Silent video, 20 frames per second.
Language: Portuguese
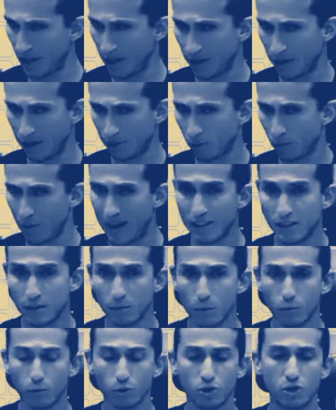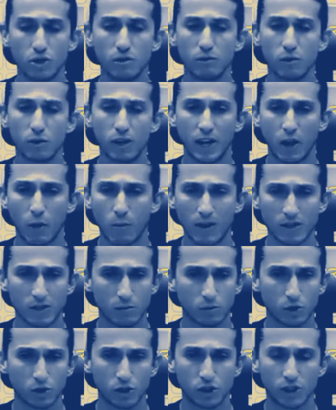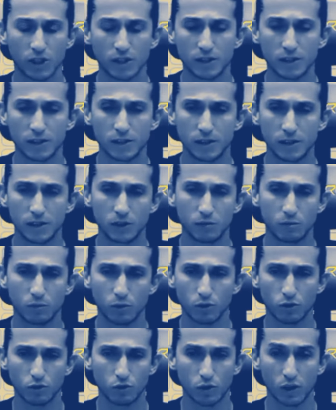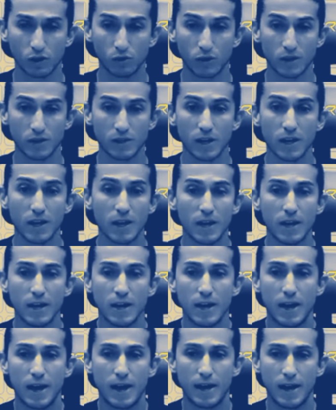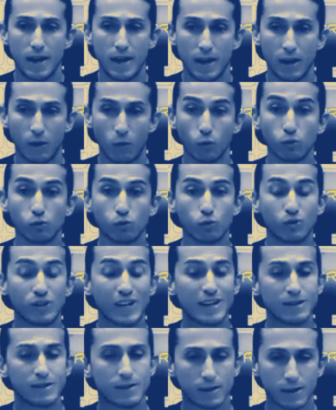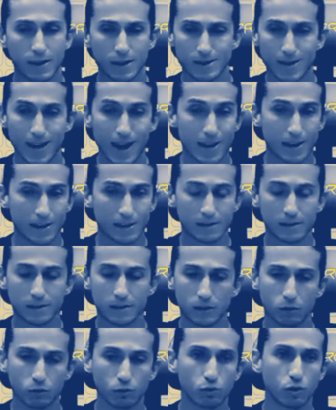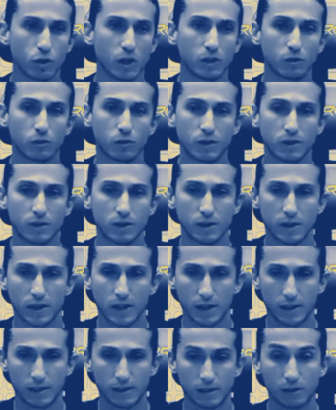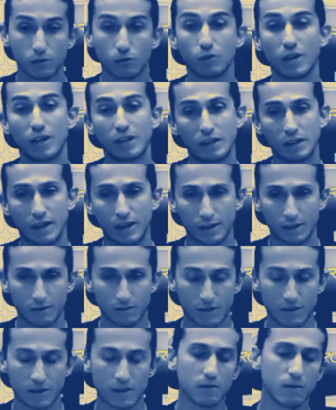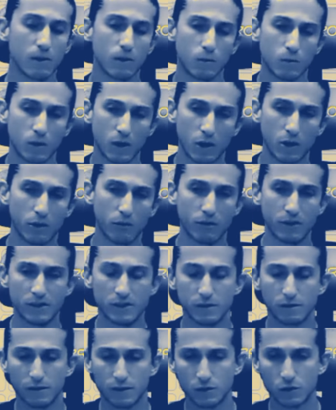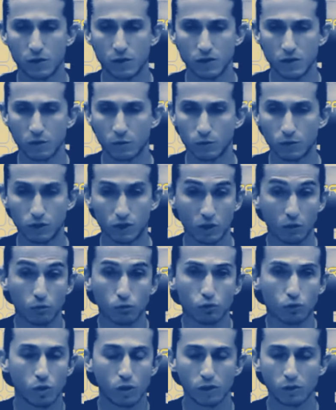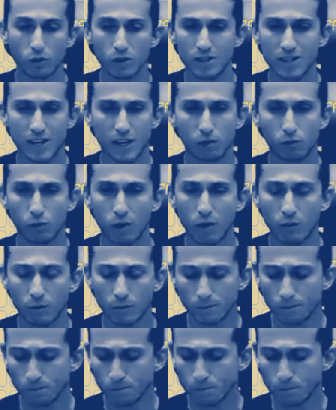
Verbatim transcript: é, máximo possível, criar o máximo de chances e depois os jogadores é, a contundência nas áreas são dos jogadores, é, tanto na área defensiva como na área ofensiva. Isso é, são, são dos jogadores, é natural.